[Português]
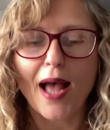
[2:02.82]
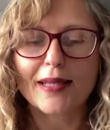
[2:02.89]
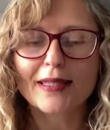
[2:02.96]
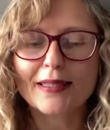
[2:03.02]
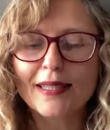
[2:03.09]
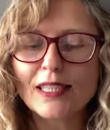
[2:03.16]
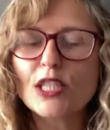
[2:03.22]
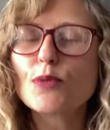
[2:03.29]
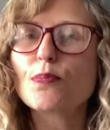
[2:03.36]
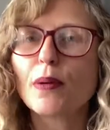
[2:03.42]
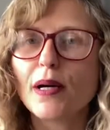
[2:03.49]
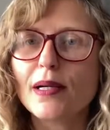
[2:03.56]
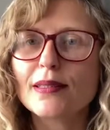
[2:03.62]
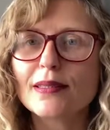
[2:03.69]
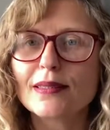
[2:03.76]
aqui na
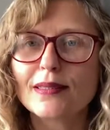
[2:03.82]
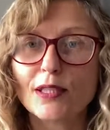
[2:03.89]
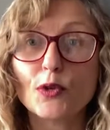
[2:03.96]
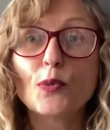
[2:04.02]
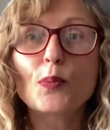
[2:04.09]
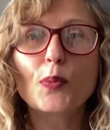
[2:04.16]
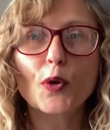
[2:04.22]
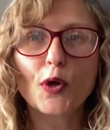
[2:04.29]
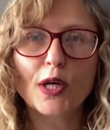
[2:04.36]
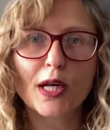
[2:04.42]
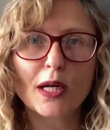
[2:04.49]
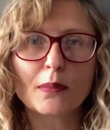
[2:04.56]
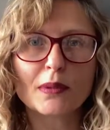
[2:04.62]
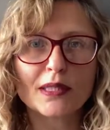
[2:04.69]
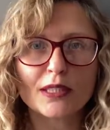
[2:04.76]
Espanha tem um
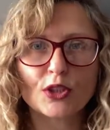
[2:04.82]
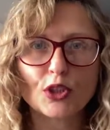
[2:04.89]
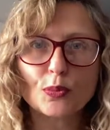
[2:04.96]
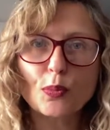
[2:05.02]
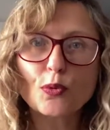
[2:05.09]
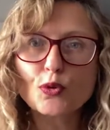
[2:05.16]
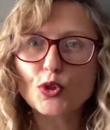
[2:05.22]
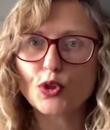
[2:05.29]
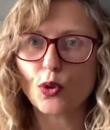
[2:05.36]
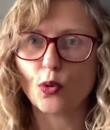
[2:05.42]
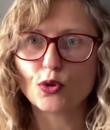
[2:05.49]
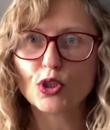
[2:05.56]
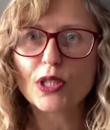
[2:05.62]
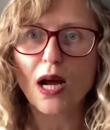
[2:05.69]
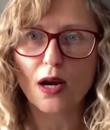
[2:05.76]
programa assim, tipo um show
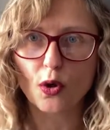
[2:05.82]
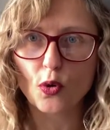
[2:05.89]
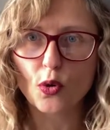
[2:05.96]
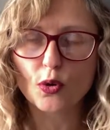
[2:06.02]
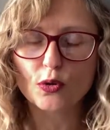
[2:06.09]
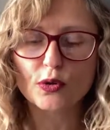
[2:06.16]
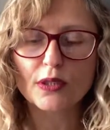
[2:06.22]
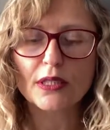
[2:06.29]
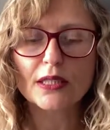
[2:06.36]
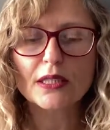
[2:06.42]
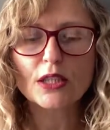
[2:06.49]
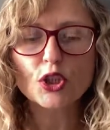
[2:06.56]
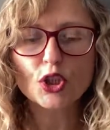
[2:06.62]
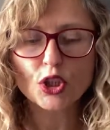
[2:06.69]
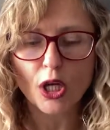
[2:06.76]
de calouros que
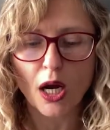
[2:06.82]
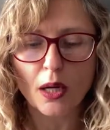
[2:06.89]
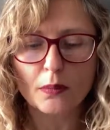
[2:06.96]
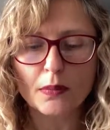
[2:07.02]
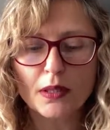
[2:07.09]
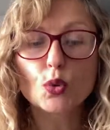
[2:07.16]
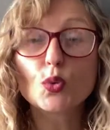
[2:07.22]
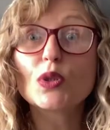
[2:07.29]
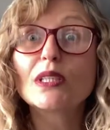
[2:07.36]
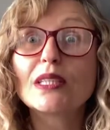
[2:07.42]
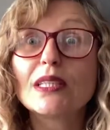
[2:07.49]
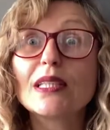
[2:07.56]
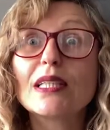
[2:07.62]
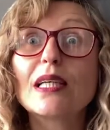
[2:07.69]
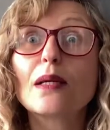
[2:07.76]
se chama Tu
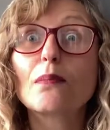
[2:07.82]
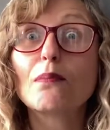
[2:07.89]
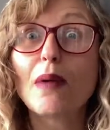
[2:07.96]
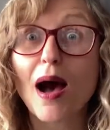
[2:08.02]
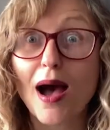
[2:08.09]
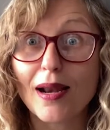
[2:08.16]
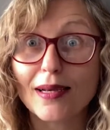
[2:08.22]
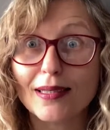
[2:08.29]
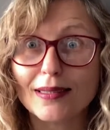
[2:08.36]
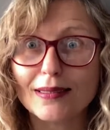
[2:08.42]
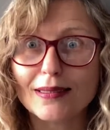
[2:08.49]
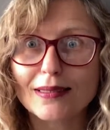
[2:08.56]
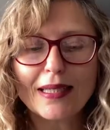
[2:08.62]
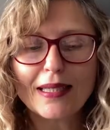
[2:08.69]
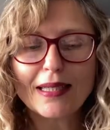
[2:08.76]

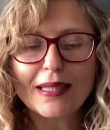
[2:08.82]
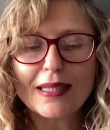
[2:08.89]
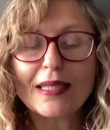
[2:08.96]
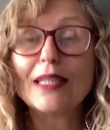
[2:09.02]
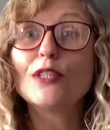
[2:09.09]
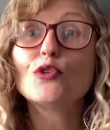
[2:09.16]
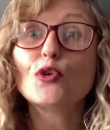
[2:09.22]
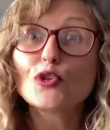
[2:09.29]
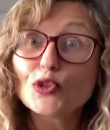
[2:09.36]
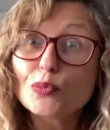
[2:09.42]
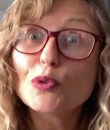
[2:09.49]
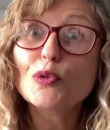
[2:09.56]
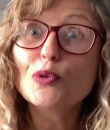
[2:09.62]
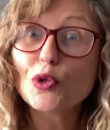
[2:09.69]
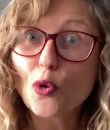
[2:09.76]
e em
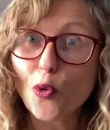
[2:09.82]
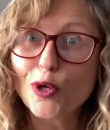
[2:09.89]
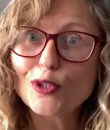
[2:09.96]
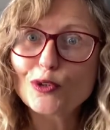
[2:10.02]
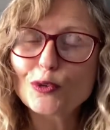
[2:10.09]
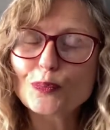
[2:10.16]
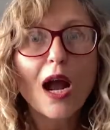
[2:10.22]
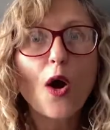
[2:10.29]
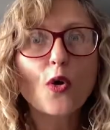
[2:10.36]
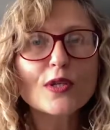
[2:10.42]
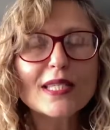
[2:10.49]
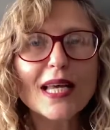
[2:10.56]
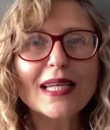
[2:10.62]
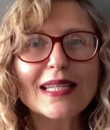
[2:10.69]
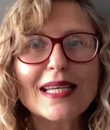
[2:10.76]
2008, a
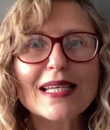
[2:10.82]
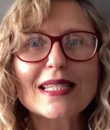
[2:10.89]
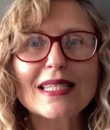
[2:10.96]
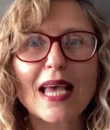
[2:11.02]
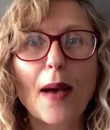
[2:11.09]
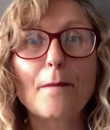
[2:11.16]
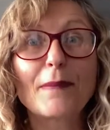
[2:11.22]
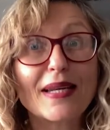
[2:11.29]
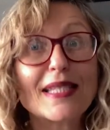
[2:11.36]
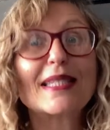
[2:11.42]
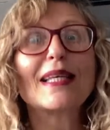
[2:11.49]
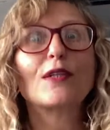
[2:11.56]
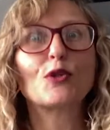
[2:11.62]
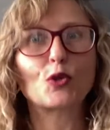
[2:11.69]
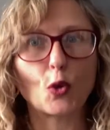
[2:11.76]
Rosalia se
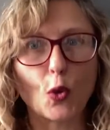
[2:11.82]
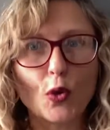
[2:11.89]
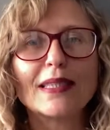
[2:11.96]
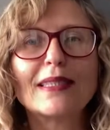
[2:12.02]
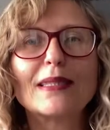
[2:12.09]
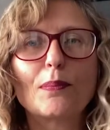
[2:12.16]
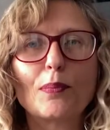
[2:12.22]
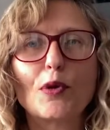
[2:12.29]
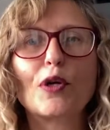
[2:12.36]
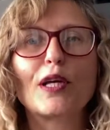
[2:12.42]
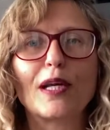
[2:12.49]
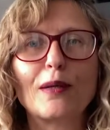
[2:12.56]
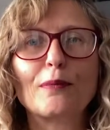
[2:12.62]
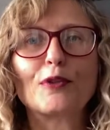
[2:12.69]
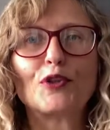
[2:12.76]
apresentou nesse
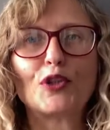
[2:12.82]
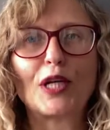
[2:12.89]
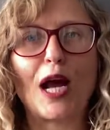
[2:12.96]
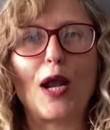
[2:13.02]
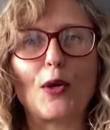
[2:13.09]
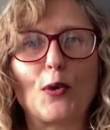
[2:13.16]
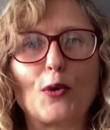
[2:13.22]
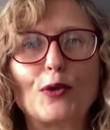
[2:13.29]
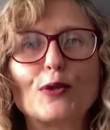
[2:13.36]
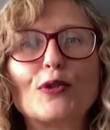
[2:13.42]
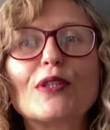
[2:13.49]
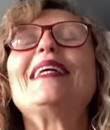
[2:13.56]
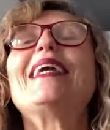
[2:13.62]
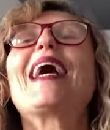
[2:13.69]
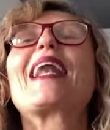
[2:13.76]
programa de
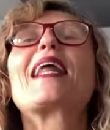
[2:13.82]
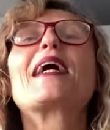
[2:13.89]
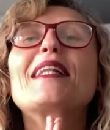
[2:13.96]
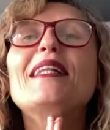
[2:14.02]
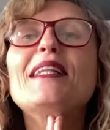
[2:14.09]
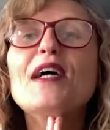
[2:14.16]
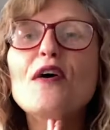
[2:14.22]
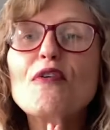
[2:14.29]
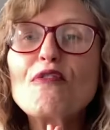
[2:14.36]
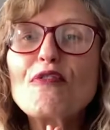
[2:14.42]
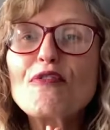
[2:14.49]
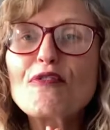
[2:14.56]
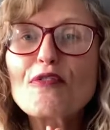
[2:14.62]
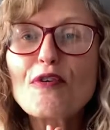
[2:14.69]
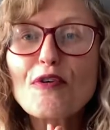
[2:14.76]
Caloros e ela não
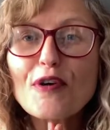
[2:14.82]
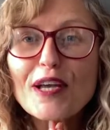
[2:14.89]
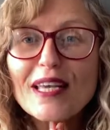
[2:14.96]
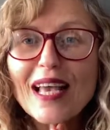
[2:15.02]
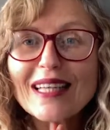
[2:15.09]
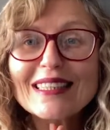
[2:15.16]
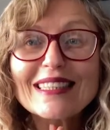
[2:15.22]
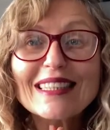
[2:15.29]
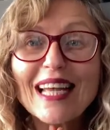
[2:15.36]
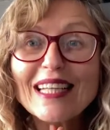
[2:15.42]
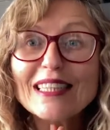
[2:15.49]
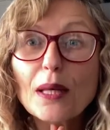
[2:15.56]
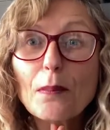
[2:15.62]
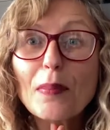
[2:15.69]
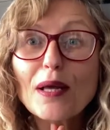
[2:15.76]
foi
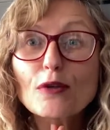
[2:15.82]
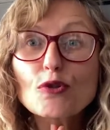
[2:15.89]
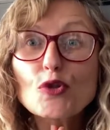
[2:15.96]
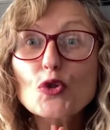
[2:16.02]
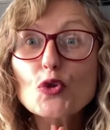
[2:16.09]
aceita pelos